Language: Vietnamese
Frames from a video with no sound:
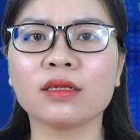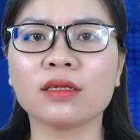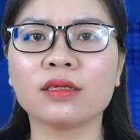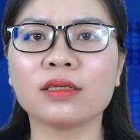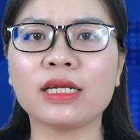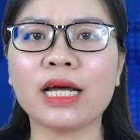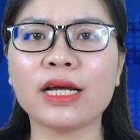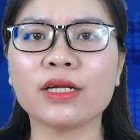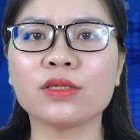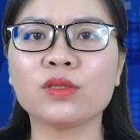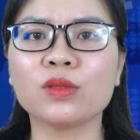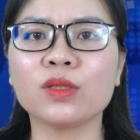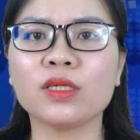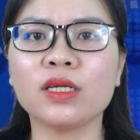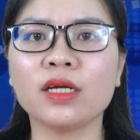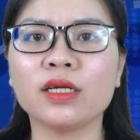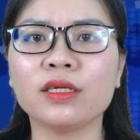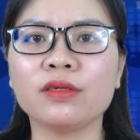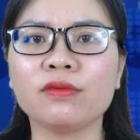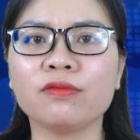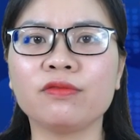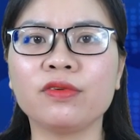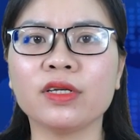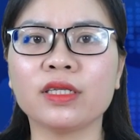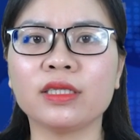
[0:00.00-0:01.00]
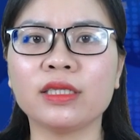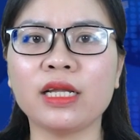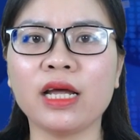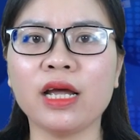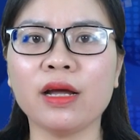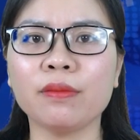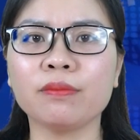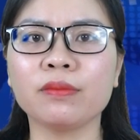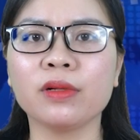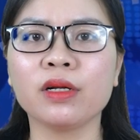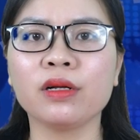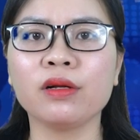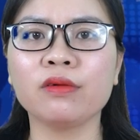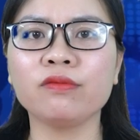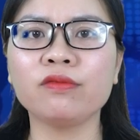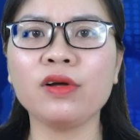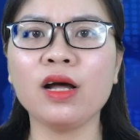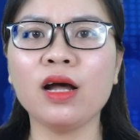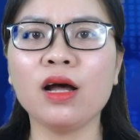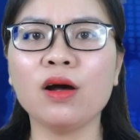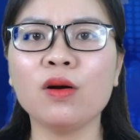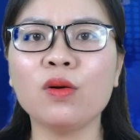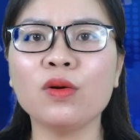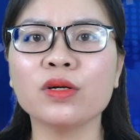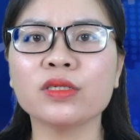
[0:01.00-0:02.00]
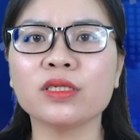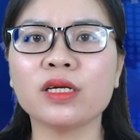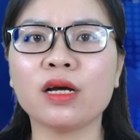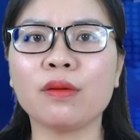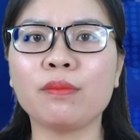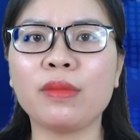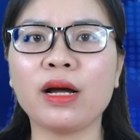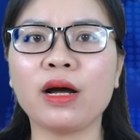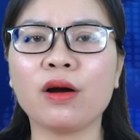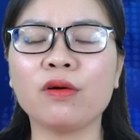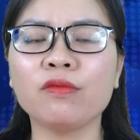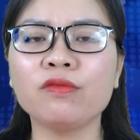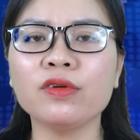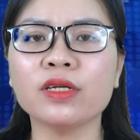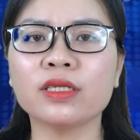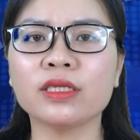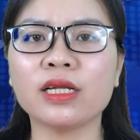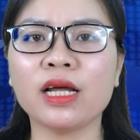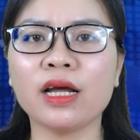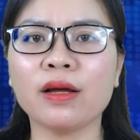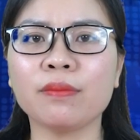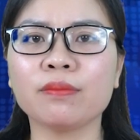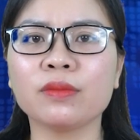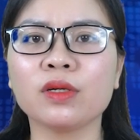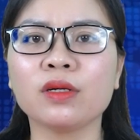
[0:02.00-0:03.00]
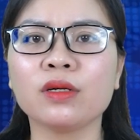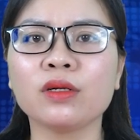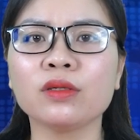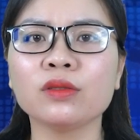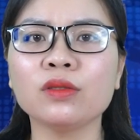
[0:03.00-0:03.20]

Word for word: Đài truyền hình Việt Nam và Hội Nhà báo Việt Nam